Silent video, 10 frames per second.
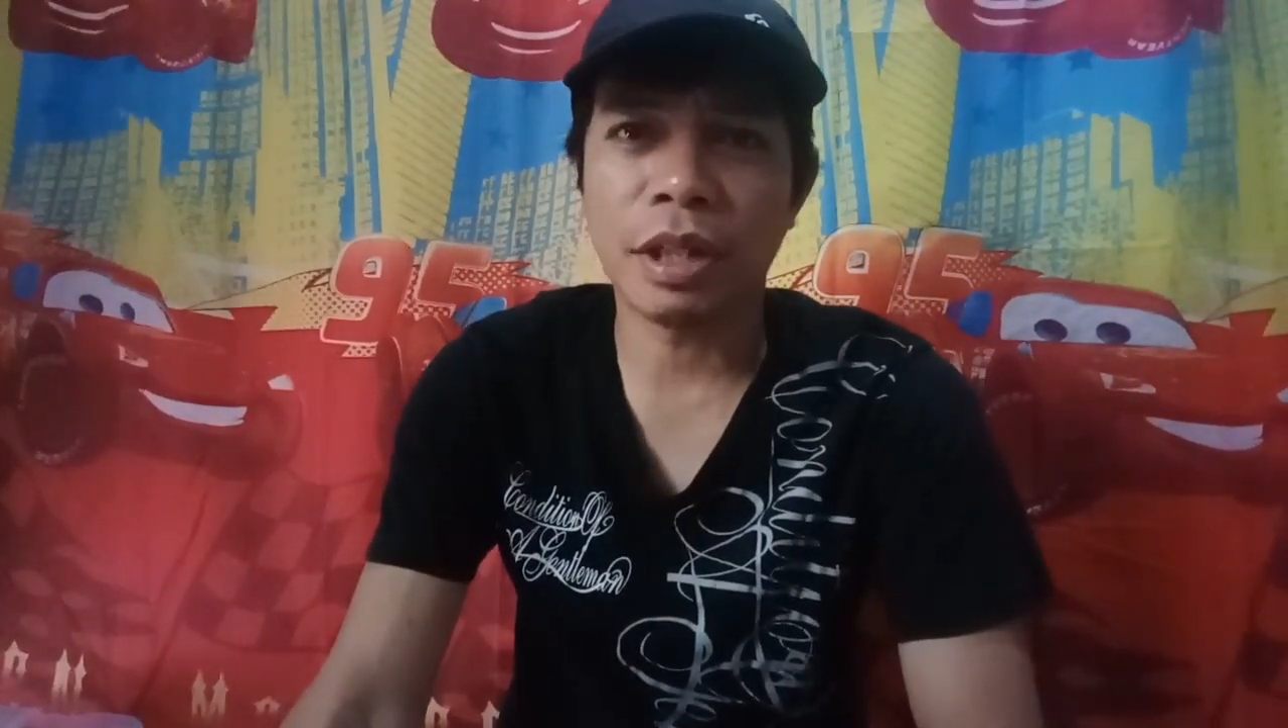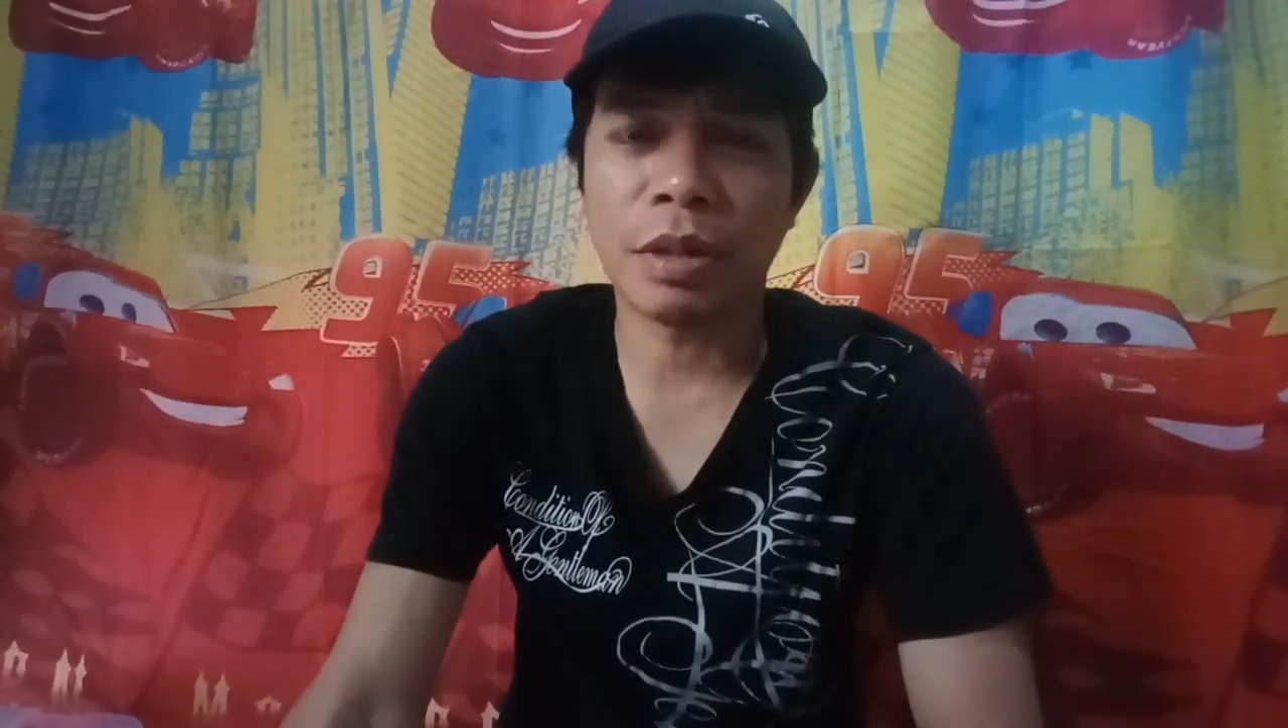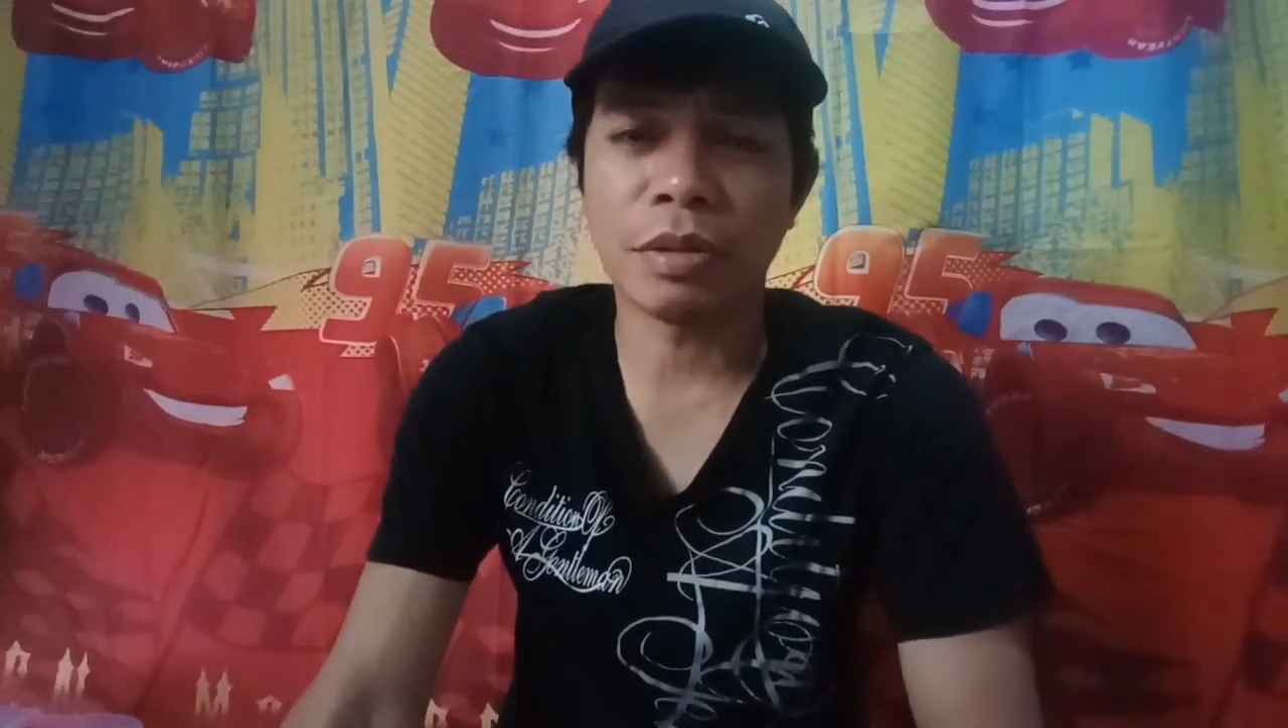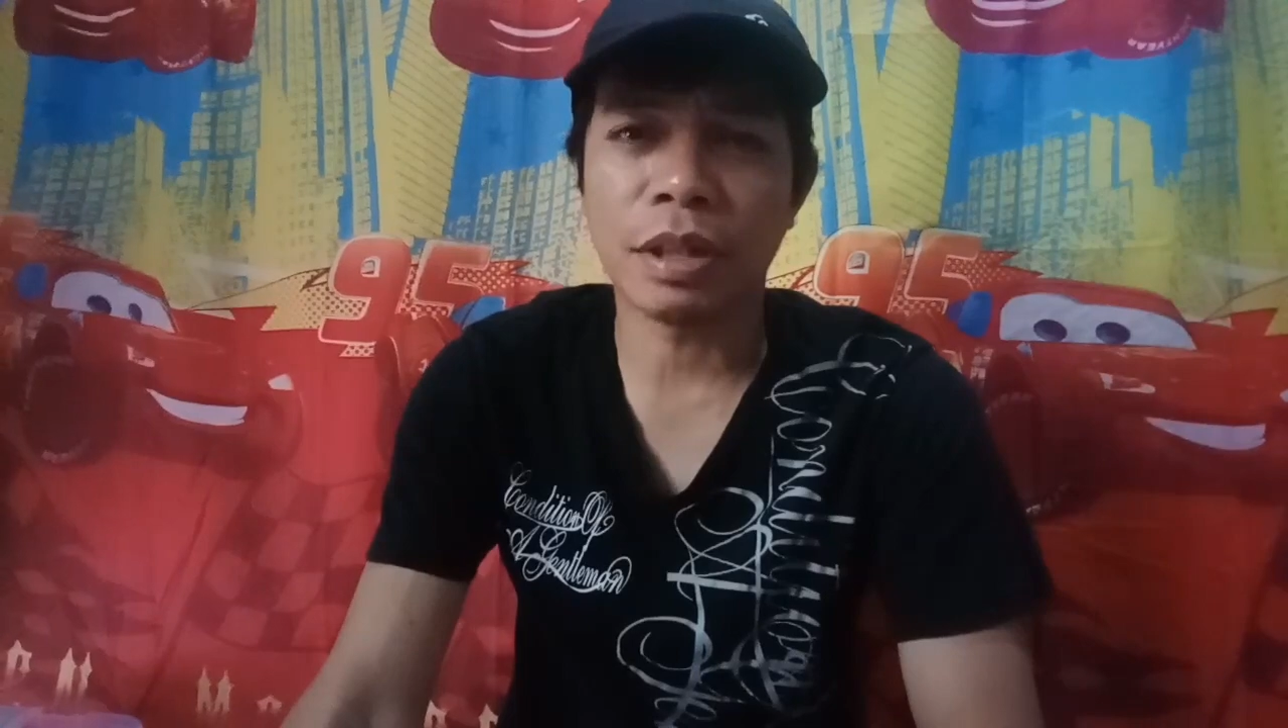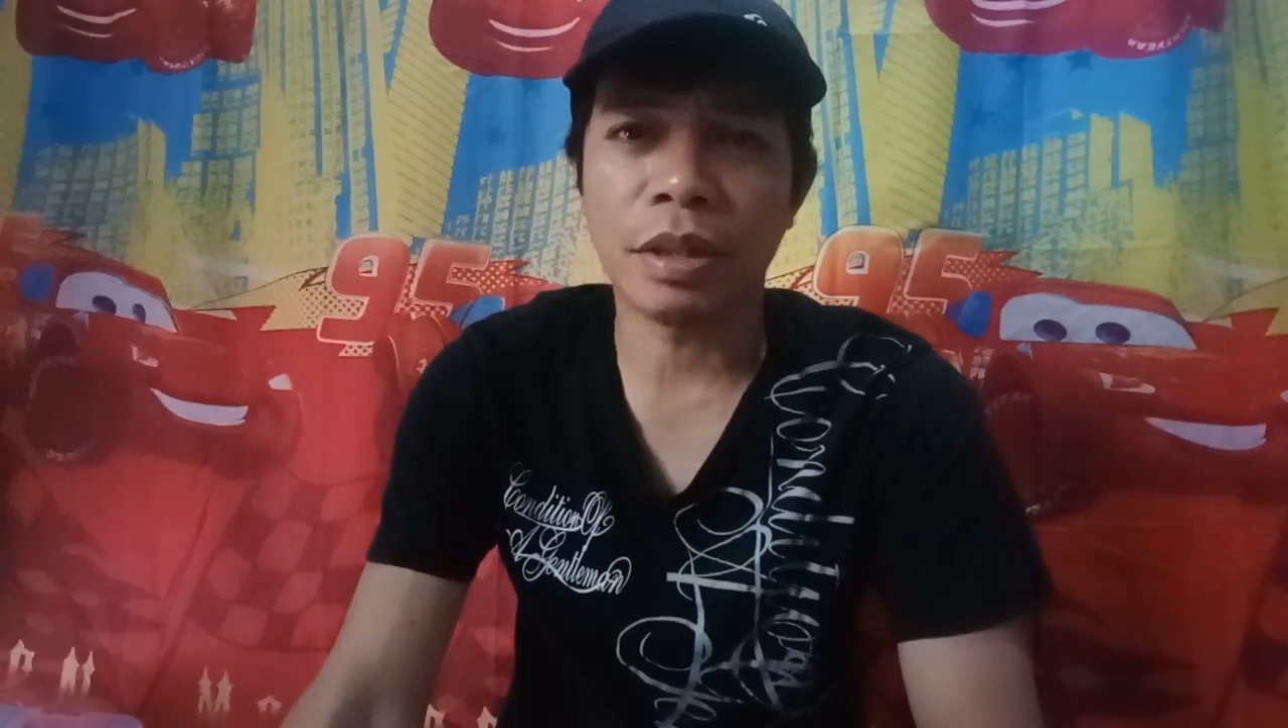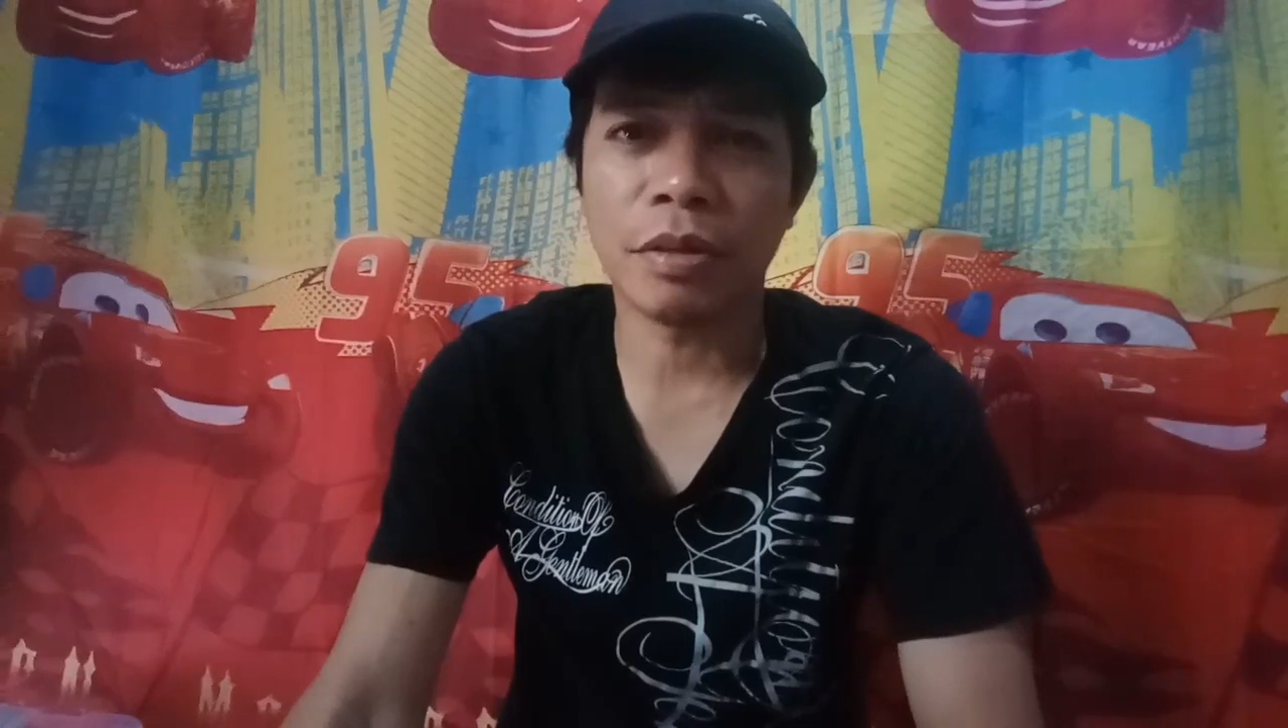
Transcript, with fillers: share ko sa